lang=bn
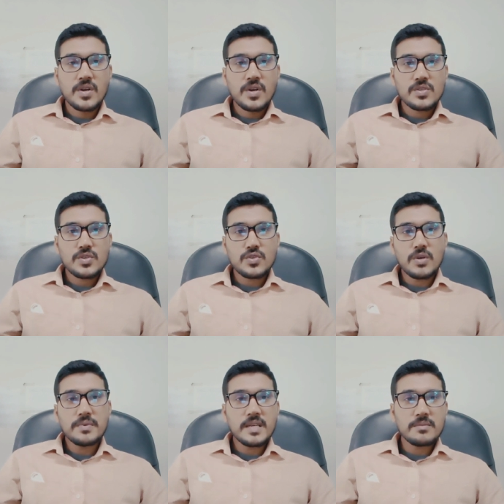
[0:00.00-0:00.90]
তো
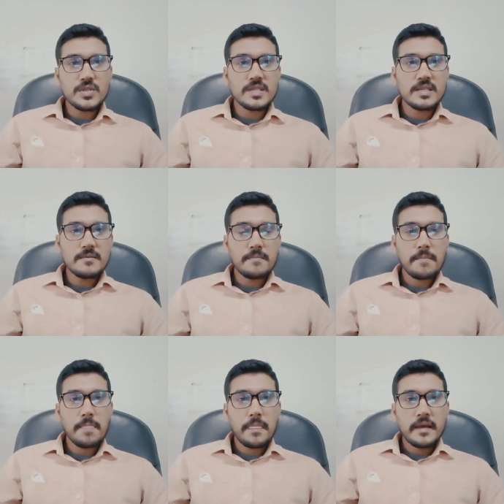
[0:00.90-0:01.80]
টপিংয়ের মধ্যে
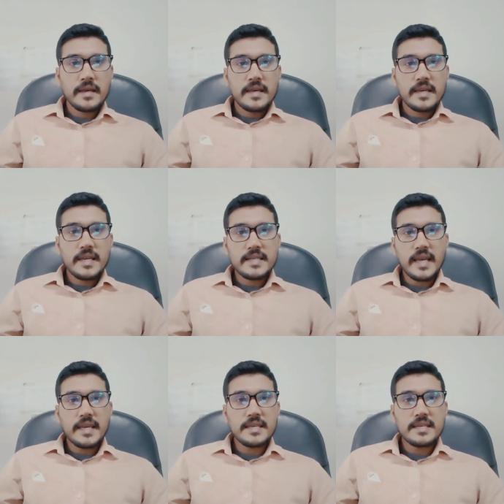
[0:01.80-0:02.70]
এই
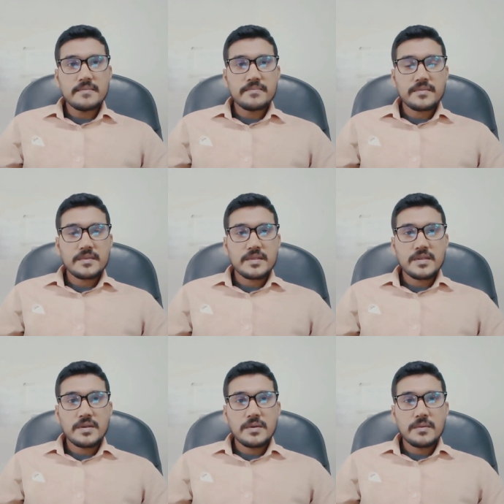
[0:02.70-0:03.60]
ডাইংয়ে
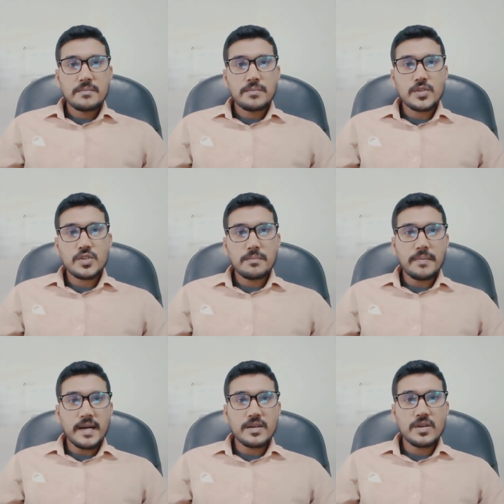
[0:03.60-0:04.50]
প্রথম
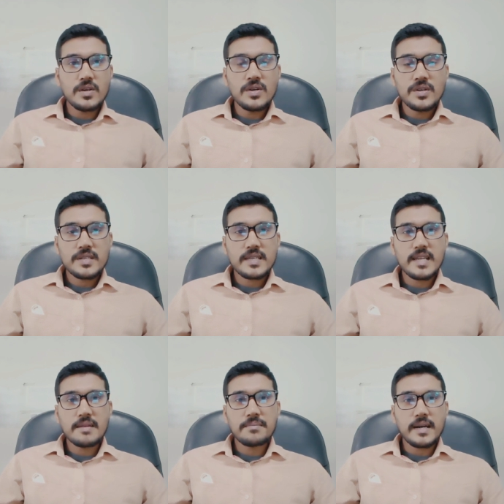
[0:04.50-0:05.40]
পার্ট হলো
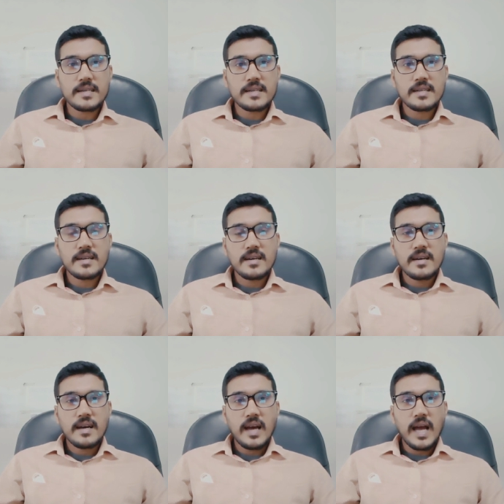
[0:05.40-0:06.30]
কিল পার্ট
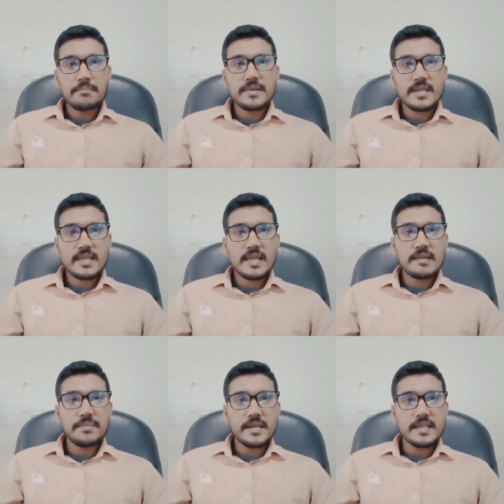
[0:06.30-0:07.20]
আফটার কিল
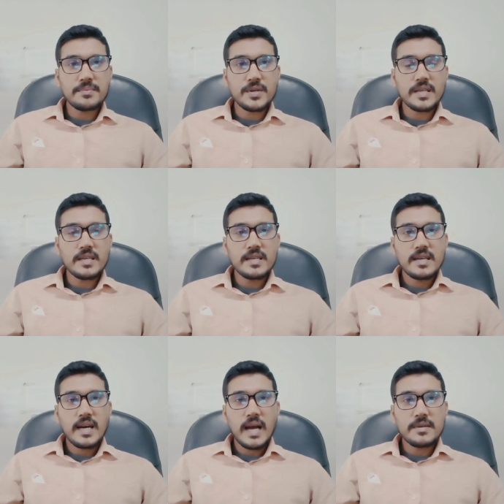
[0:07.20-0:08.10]
পার্টের পরে
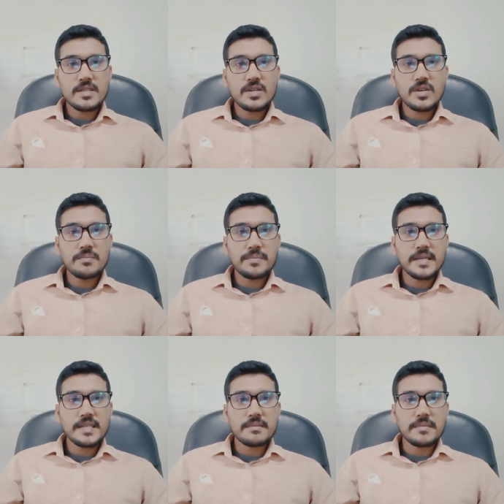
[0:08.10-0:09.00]
আমাদের হলো পি
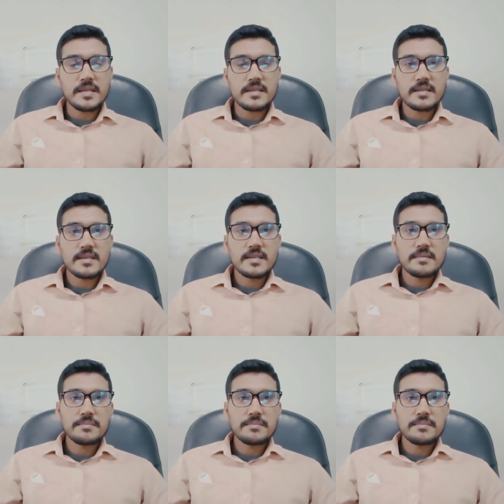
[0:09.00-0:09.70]
ট্রিটমেন্ট পি